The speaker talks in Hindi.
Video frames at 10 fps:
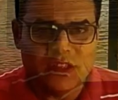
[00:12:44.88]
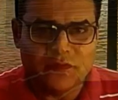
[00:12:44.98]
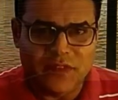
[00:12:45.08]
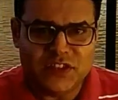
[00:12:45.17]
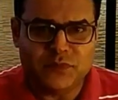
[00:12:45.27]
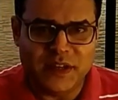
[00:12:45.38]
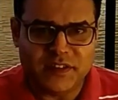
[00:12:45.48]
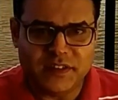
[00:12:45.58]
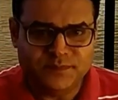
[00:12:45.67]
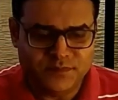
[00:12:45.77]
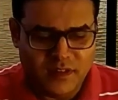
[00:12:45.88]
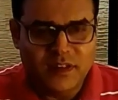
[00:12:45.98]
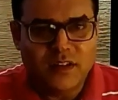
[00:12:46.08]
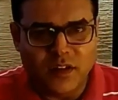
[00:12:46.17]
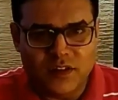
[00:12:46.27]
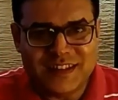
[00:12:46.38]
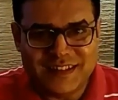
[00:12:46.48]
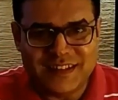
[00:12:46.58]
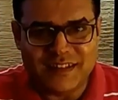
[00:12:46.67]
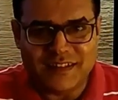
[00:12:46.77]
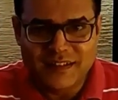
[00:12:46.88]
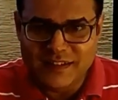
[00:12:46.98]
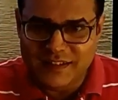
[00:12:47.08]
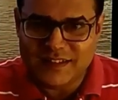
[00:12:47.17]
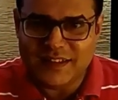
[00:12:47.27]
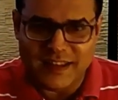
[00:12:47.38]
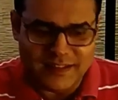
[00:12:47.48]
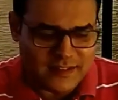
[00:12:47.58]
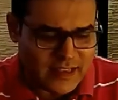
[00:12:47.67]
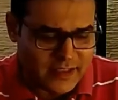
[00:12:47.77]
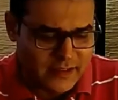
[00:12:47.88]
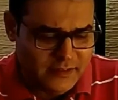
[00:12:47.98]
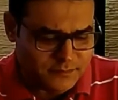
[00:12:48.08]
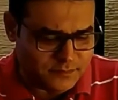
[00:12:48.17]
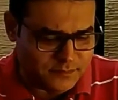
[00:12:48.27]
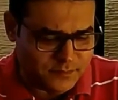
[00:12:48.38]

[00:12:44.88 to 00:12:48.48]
हूँ ये वेज प्लेटर ऑन सिजलर इसका कैसा जायका है